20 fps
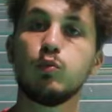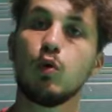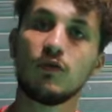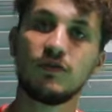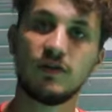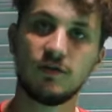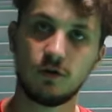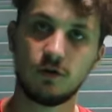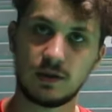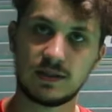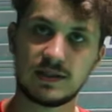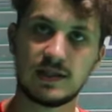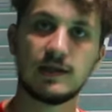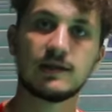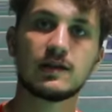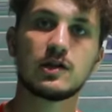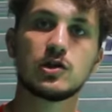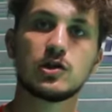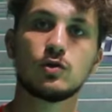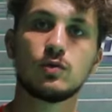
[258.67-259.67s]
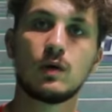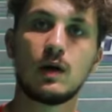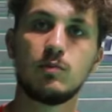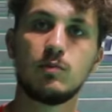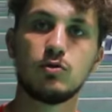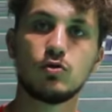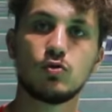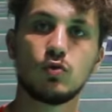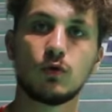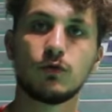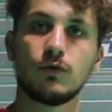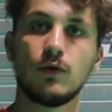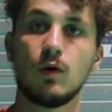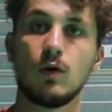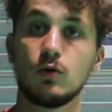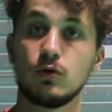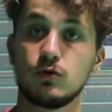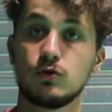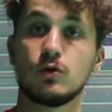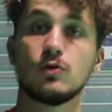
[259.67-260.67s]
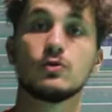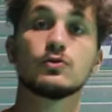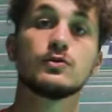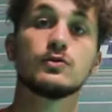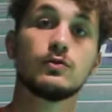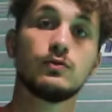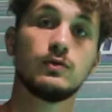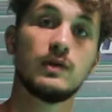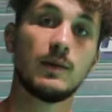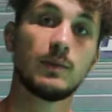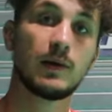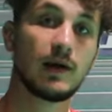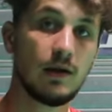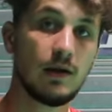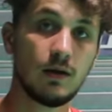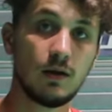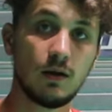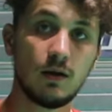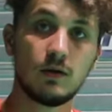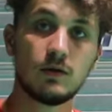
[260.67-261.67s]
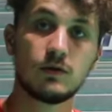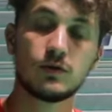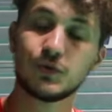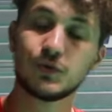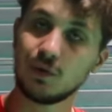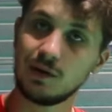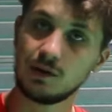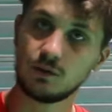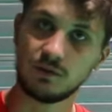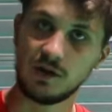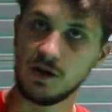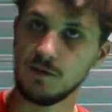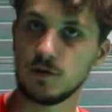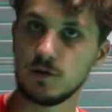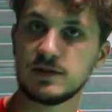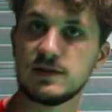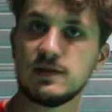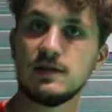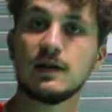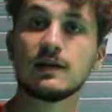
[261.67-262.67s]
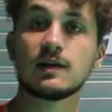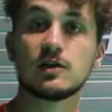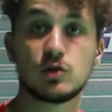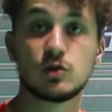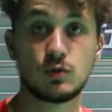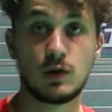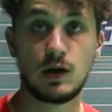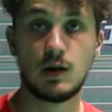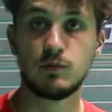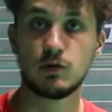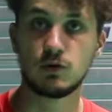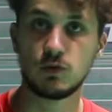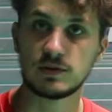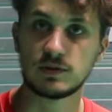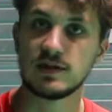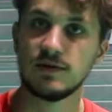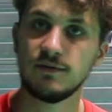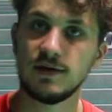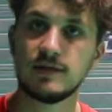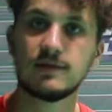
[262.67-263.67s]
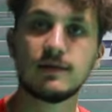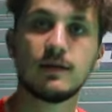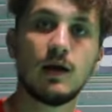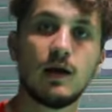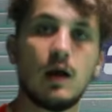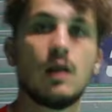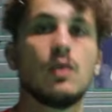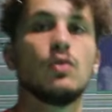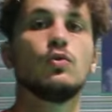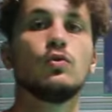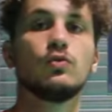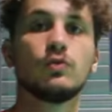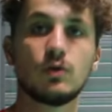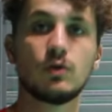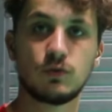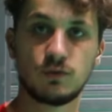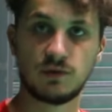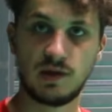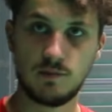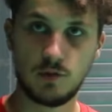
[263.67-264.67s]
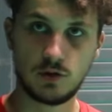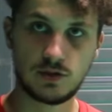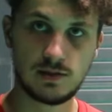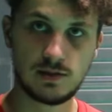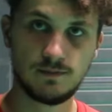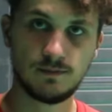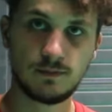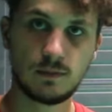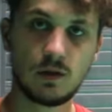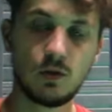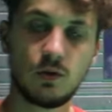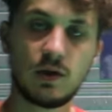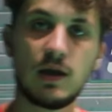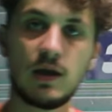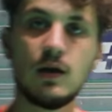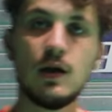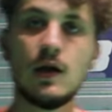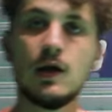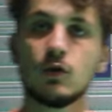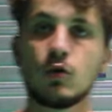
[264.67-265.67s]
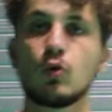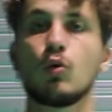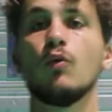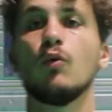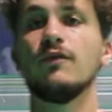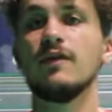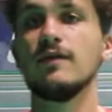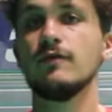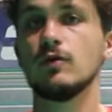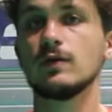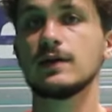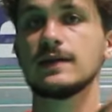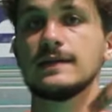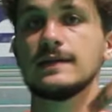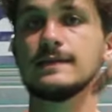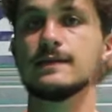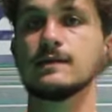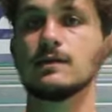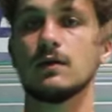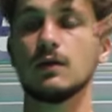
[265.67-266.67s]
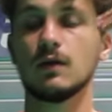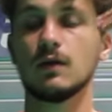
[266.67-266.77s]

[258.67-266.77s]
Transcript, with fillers: pour favoriser la trajectoire la plus courte. En l'occurrence, le coup d'après, sur un contre-amorti, la trajectoire la plus courte, ça va être un autre contre-amorti. Donc on favorise